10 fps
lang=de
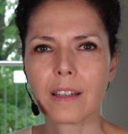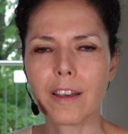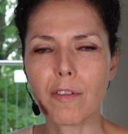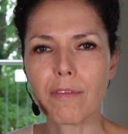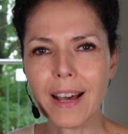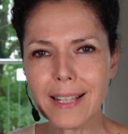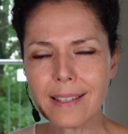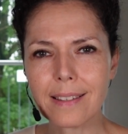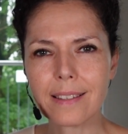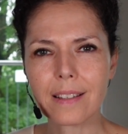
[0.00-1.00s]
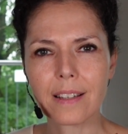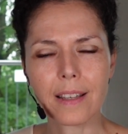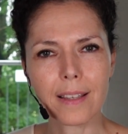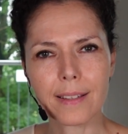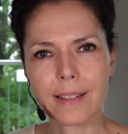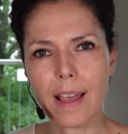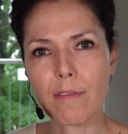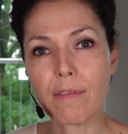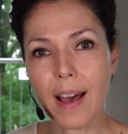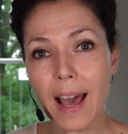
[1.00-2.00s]
Was ist
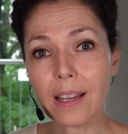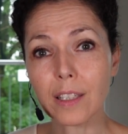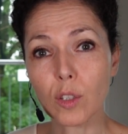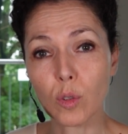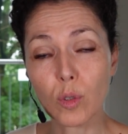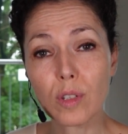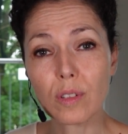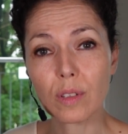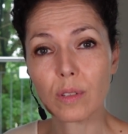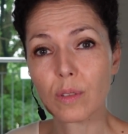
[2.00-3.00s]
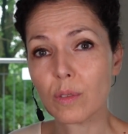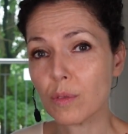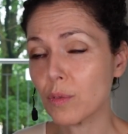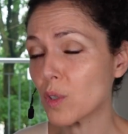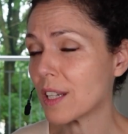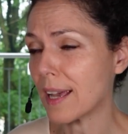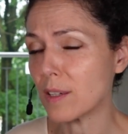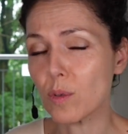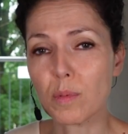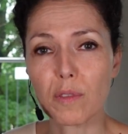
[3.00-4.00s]
der wahre Grund für
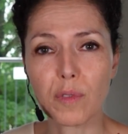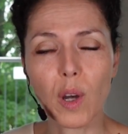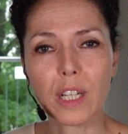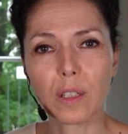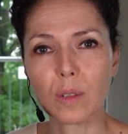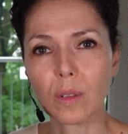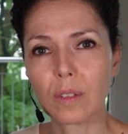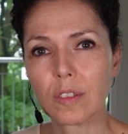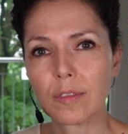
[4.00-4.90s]
deine Überforderung?